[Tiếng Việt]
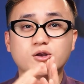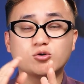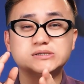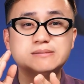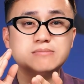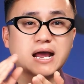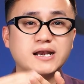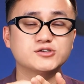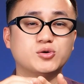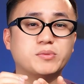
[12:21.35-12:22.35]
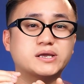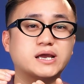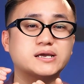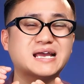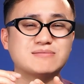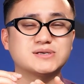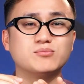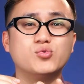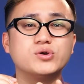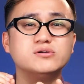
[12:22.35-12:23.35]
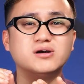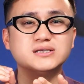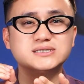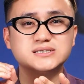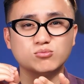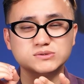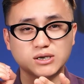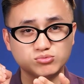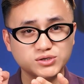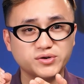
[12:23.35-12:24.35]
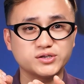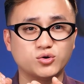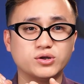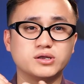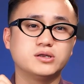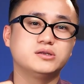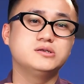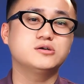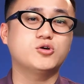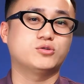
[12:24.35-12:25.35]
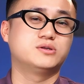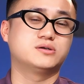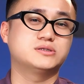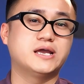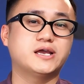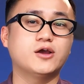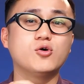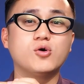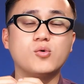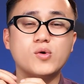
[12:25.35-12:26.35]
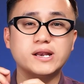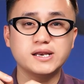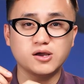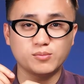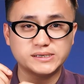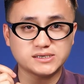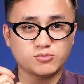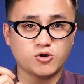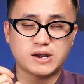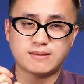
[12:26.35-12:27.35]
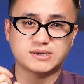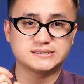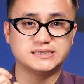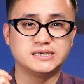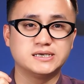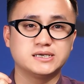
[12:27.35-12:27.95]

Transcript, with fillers: nó chỉ mang lại cho mình cái cảm giác mùi hương giống giống như vậy thôi nhưng còn thực tế cái nguyên liệu bên trong họ làm là gì